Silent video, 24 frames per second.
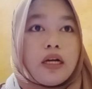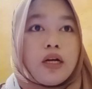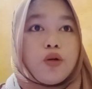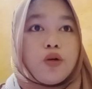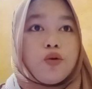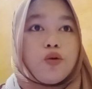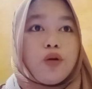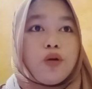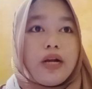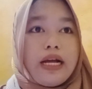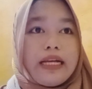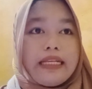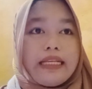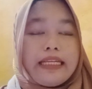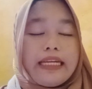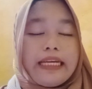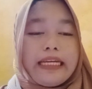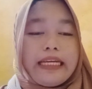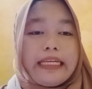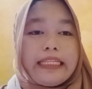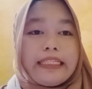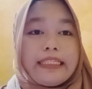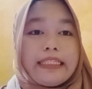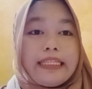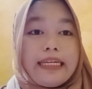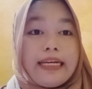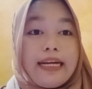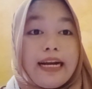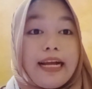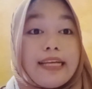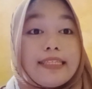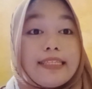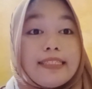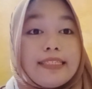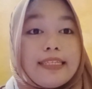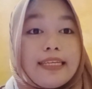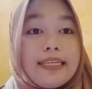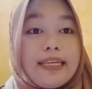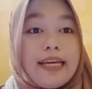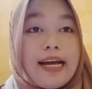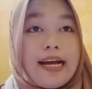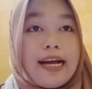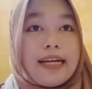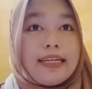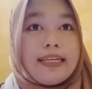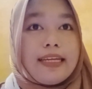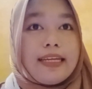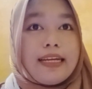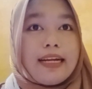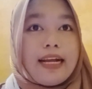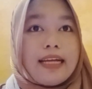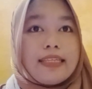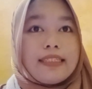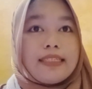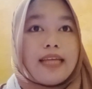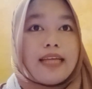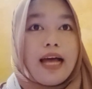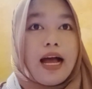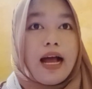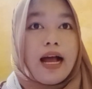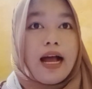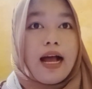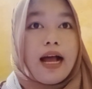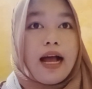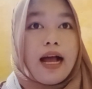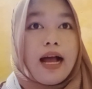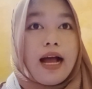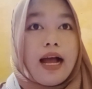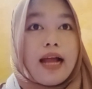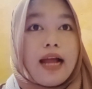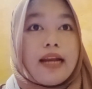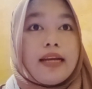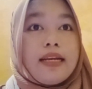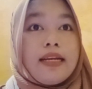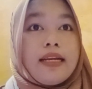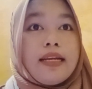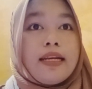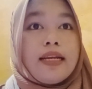Kurangnya integrasi yang dirasakan